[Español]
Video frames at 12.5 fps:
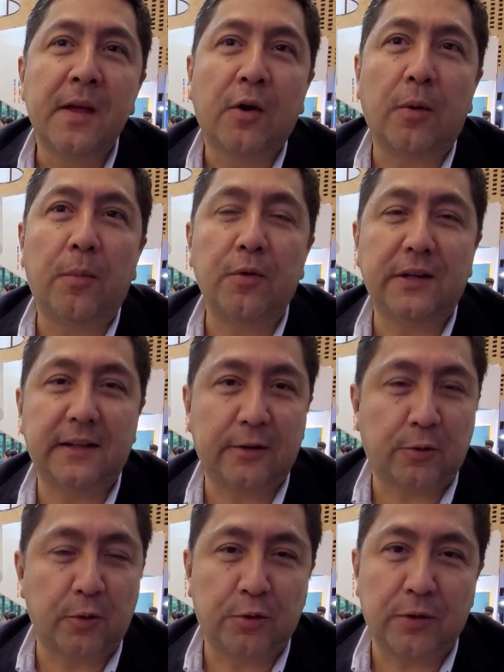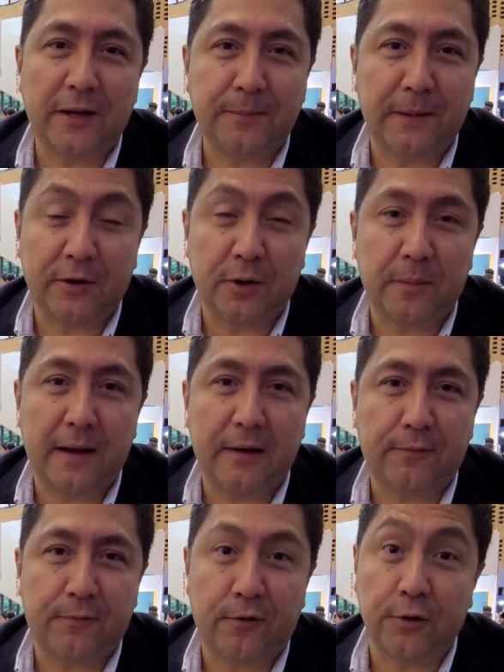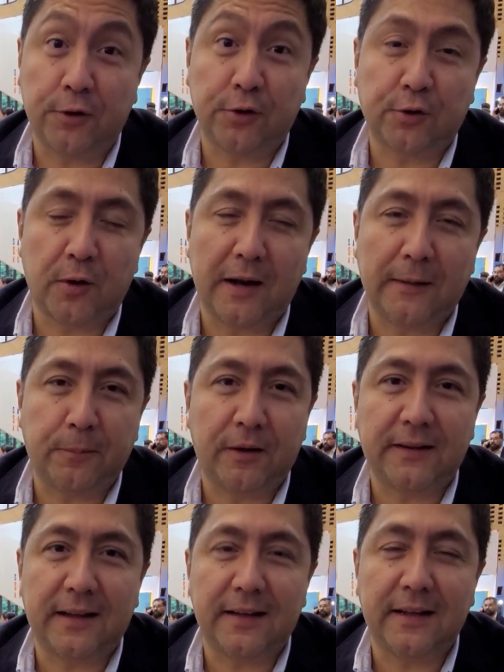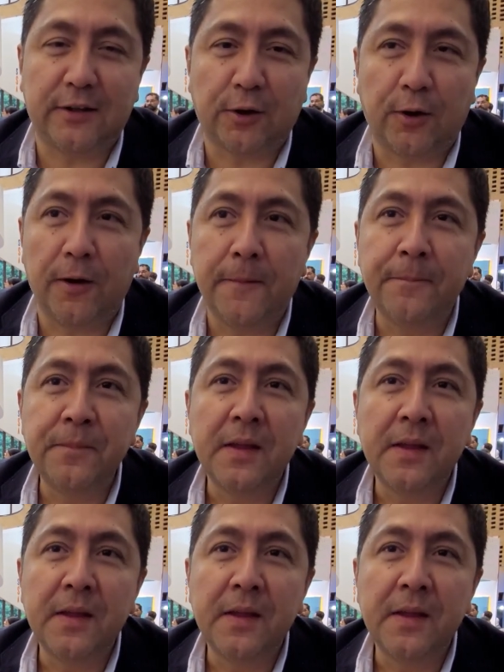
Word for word: con muchas esculturas para tomar fotos con las puestas de sol.